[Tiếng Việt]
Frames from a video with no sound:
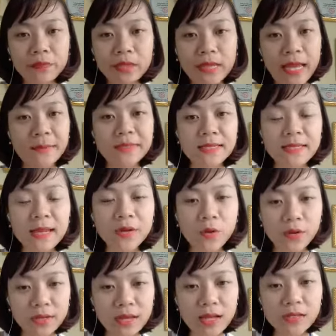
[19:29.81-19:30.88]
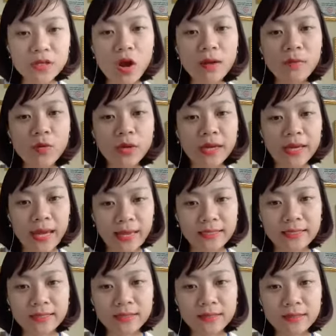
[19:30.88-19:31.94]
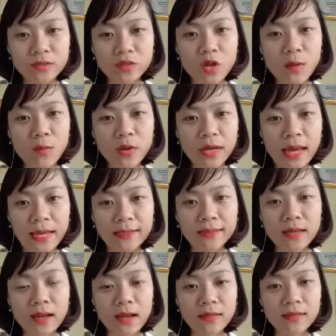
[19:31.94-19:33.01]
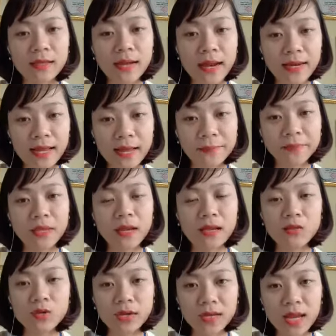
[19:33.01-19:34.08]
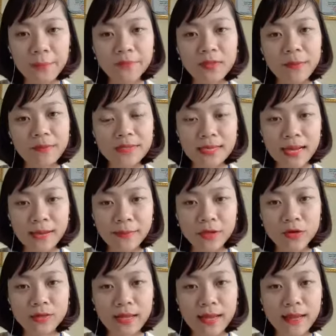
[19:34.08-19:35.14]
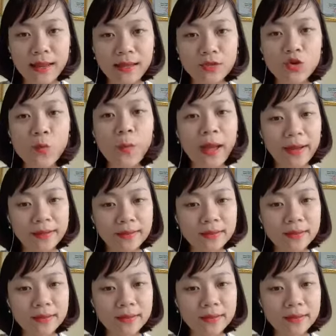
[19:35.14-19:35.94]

Thì em sẽ thay đổi đấy nhá, chọn một cái ảnh, thật là đẹp, thật là chuyên nghiệp. Thậm chí là mình có thể là chụp ảnh